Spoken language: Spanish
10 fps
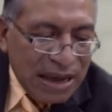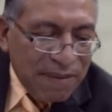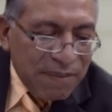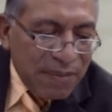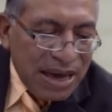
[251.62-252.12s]

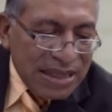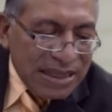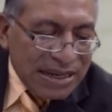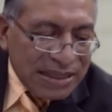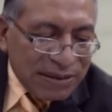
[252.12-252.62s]

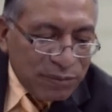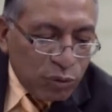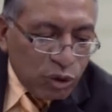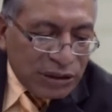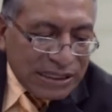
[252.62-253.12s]
madre de
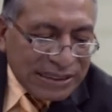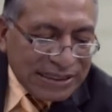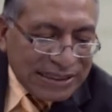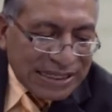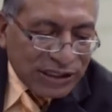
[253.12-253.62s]

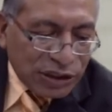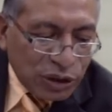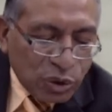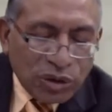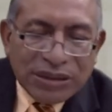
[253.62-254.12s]
muchas
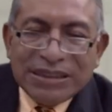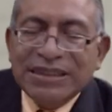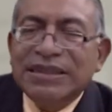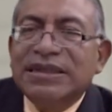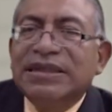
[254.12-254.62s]

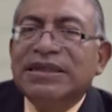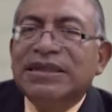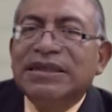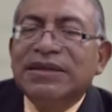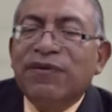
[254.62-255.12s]

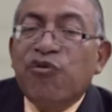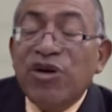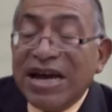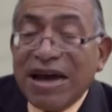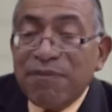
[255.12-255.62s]
naciones.
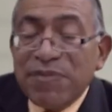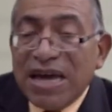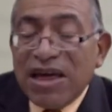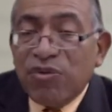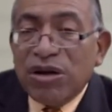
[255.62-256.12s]
Fue
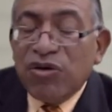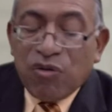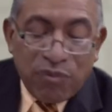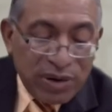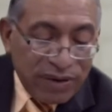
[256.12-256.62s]
cambiado el
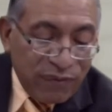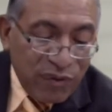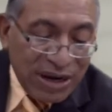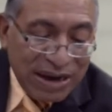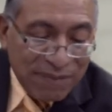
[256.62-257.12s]
nombre,
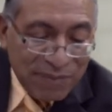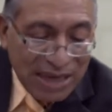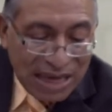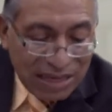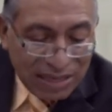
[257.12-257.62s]
fue
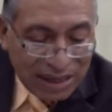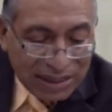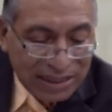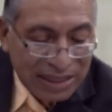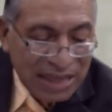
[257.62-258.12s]
cambiada
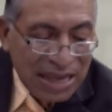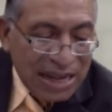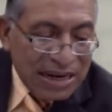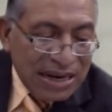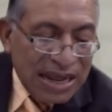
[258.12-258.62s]
aquí
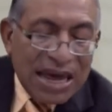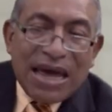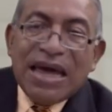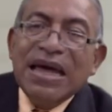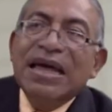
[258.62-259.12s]

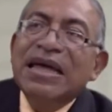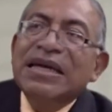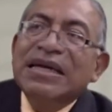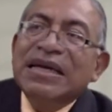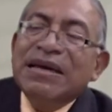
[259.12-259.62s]
la,
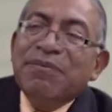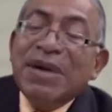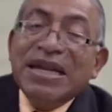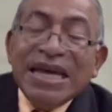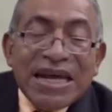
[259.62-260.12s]

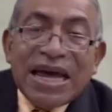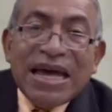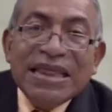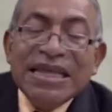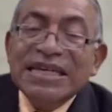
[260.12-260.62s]

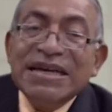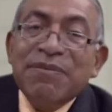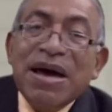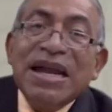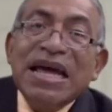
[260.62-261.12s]
manera de
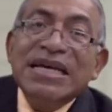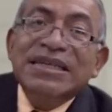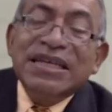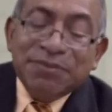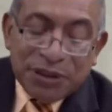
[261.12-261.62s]
llamar a
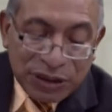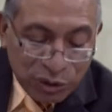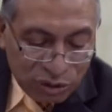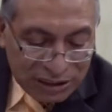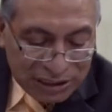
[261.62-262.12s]
estas
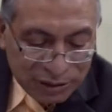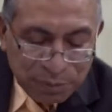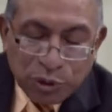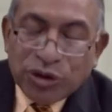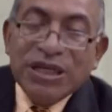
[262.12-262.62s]
personas.
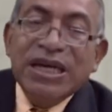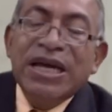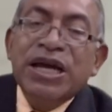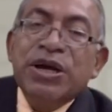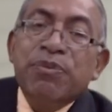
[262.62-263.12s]
¿Por qué?
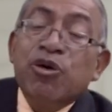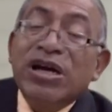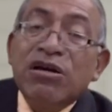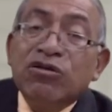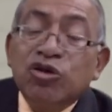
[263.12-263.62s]

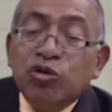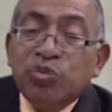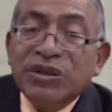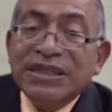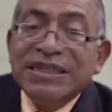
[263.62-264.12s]
Porque los
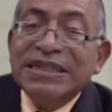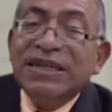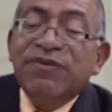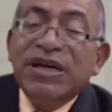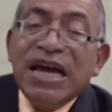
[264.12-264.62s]
nombres
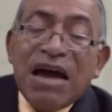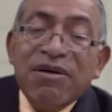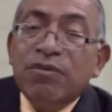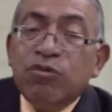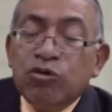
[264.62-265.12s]

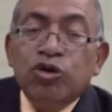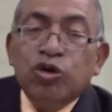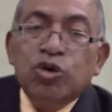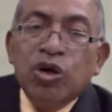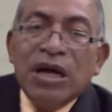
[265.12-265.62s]
significaban
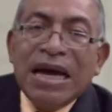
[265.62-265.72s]
mucho